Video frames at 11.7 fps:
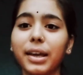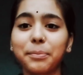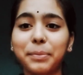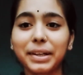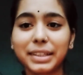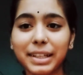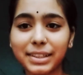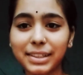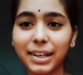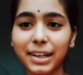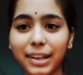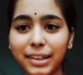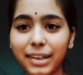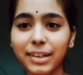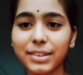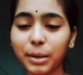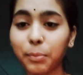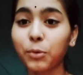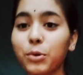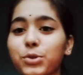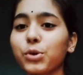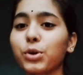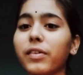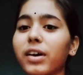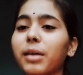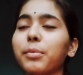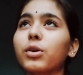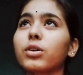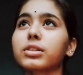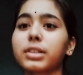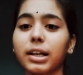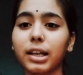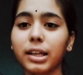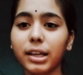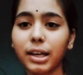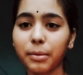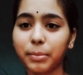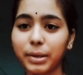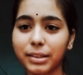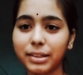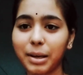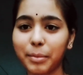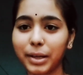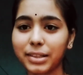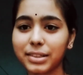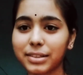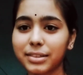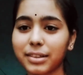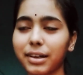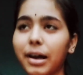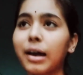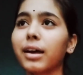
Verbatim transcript: बर्थडे से रिलेटेड सब कुछ होने वाला है बिकॉज कल ही है बर्थडे हमारी सिस्टर का